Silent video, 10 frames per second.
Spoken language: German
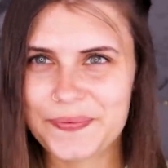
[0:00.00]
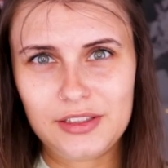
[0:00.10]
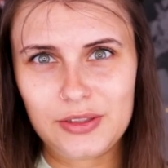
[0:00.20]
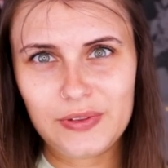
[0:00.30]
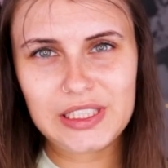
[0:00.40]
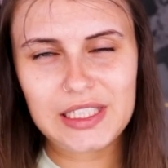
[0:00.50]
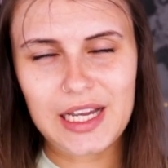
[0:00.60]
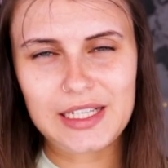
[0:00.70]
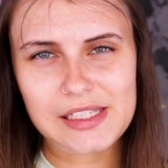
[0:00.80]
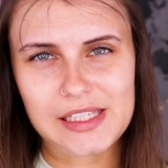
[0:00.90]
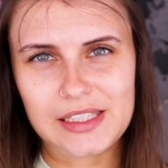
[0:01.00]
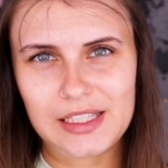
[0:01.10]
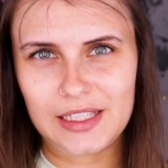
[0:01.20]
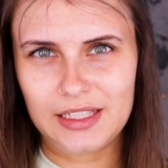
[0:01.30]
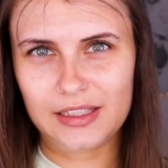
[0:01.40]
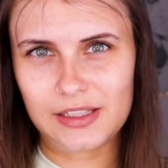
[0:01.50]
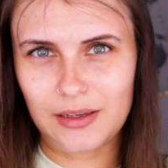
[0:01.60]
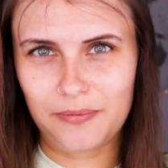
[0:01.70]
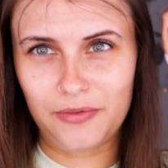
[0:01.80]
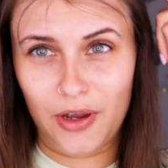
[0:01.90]
Die Schwierigkeit ist jetzt hier, den
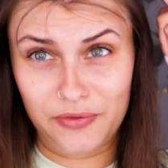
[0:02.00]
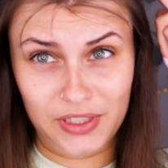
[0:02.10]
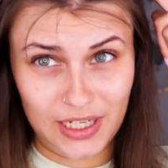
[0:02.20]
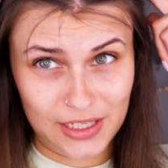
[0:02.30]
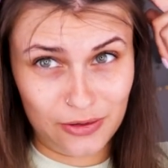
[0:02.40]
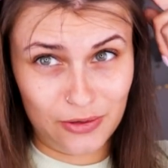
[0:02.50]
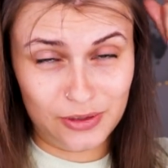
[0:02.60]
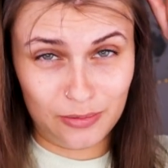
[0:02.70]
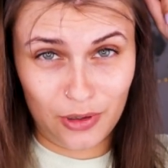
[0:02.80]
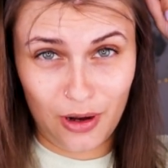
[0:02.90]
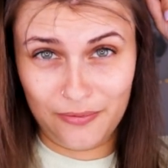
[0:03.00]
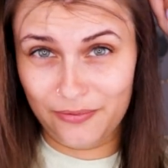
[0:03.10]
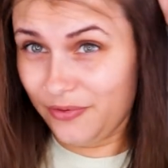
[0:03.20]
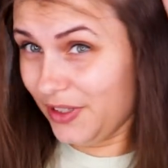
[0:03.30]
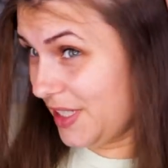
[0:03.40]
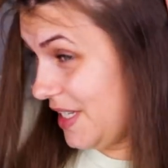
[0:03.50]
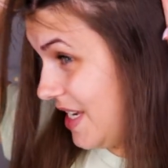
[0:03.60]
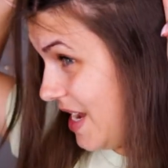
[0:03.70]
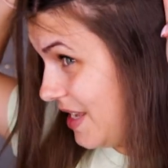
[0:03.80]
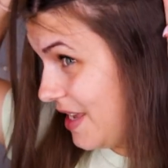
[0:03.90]
Zopf auf die gleiche Höhe zu bekommen wie
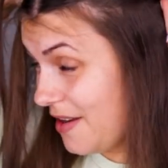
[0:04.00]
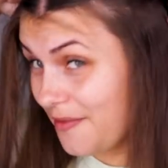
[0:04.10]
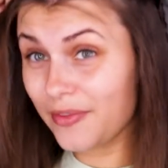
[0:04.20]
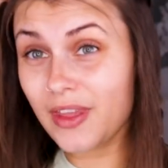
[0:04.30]
der hier.